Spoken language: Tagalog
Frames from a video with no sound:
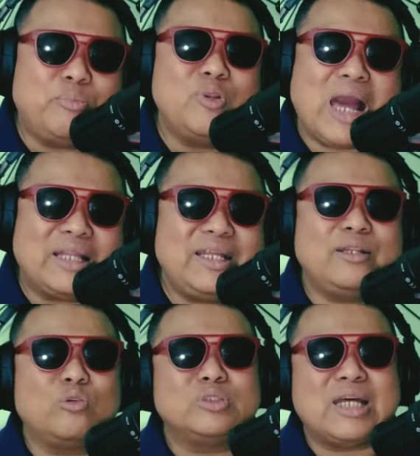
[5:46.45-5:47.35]
po natin
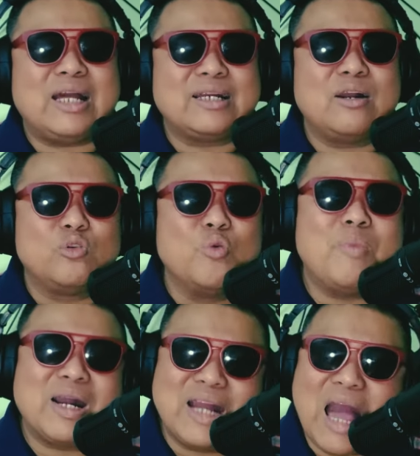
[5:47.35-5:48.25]
kung talagang
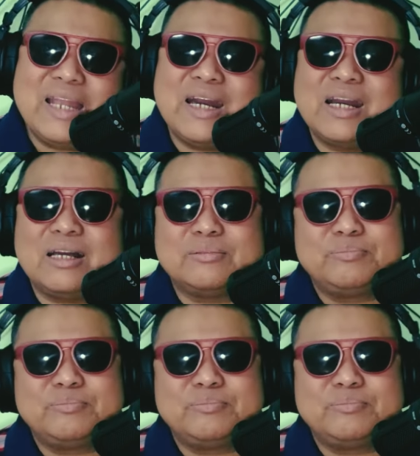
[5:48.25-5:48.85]
gumagana nga